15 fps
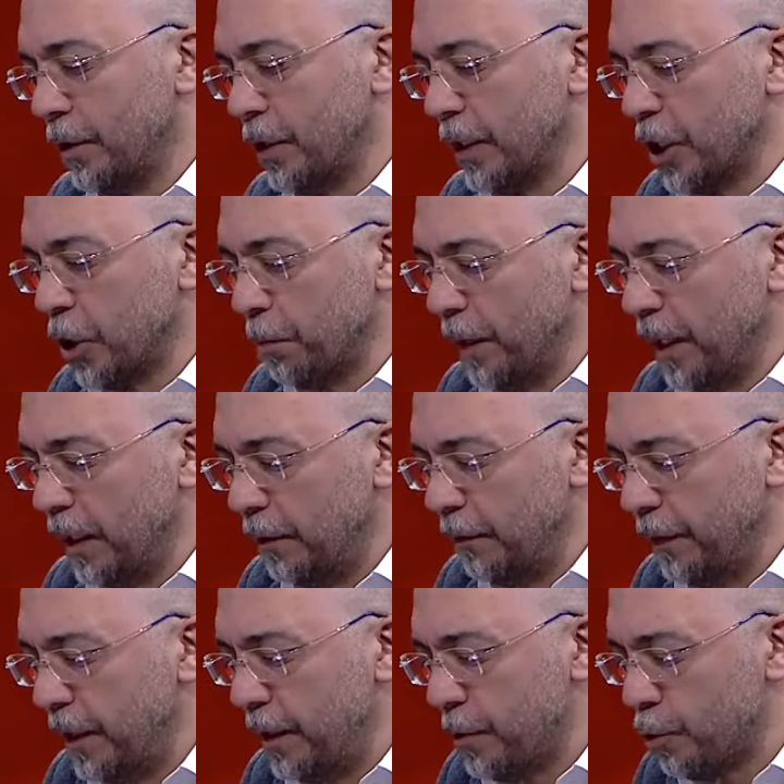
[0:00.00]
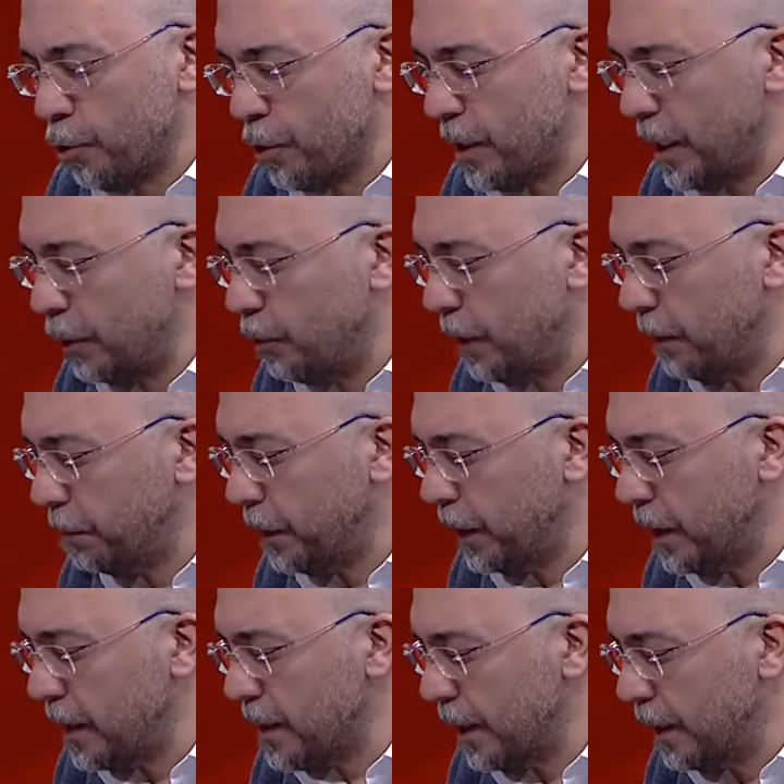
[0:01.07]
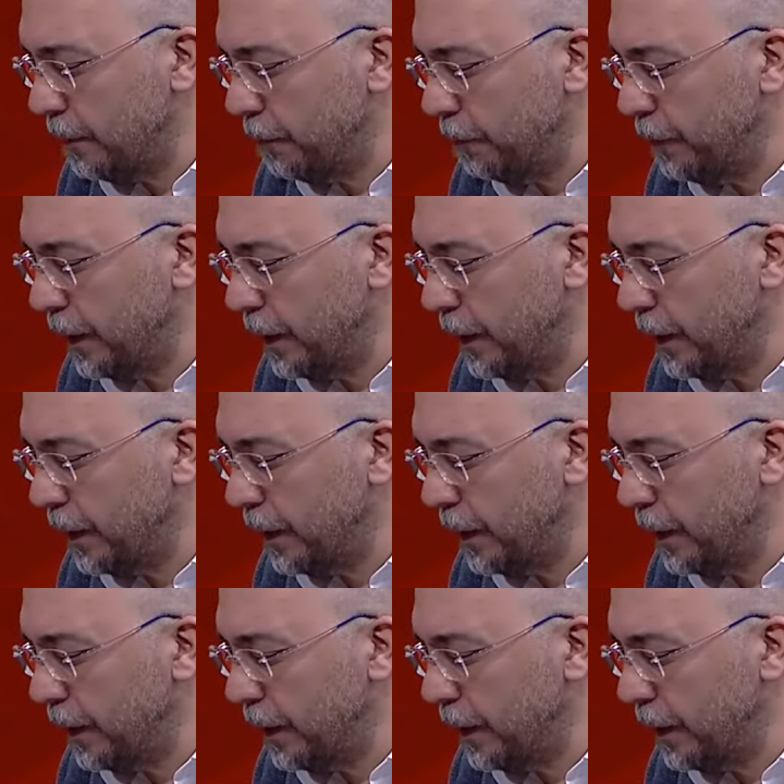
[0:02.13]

Çalışma ve Sosyal Güvenlik Bakanı Sayın